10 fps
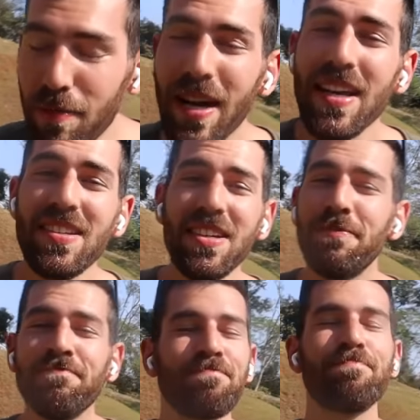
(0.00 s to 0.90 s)
Parece.
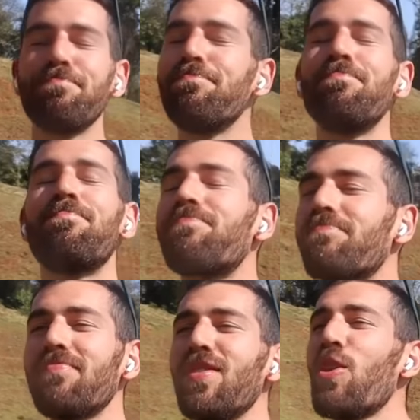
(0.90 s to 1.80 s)
Hum
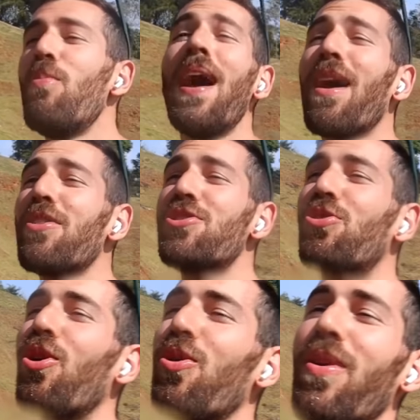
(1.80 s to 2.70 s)
uma água de
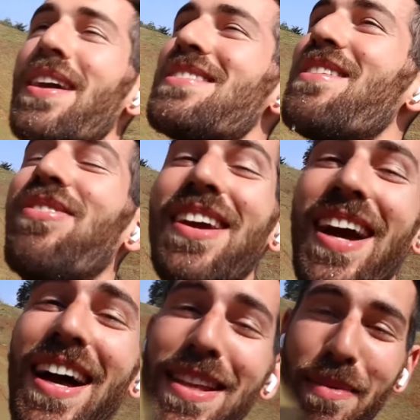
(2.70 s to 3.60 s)
coco
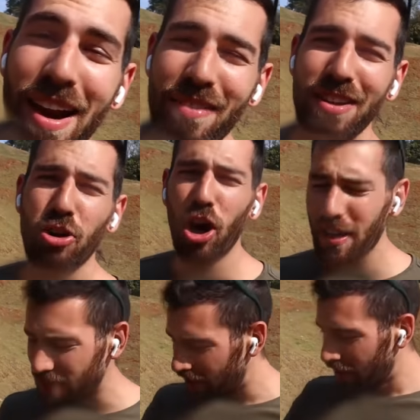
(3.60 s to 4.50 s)
gaseificada maravilhosa.